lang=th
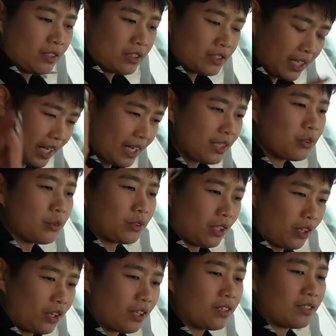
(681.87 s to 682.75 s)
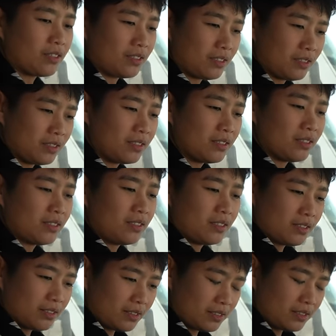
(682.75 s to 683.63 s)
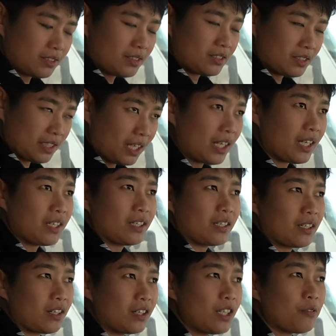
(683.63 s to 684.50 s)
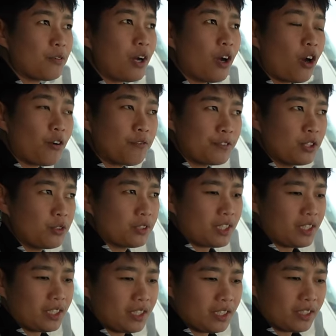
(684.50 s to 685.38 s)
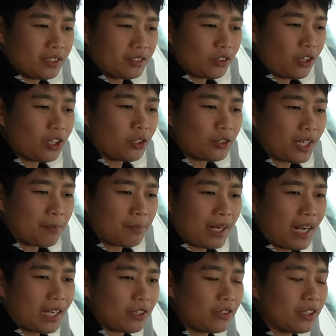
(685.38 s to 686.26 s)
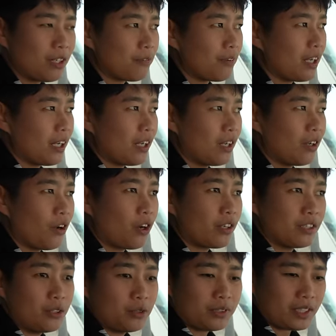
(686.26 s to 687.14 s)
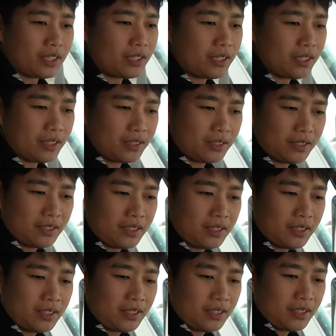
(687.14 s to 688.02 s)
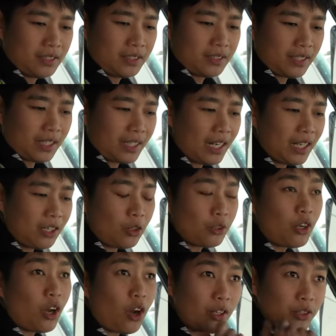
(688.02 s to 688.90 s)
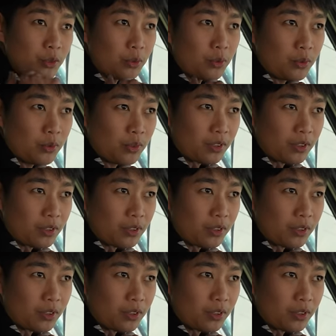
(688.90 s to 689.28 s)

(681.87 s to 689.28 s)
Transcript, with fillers: เขาจะนับเวลาห้ามเกินสามสิบนาทีใช่เขาเรียกว่า ออฟ ดิวตี้ ตอนเราทำงานเขาเรียกว่า ออน ดิวตี้ อืมแต่ถ้าเรานอนอยู่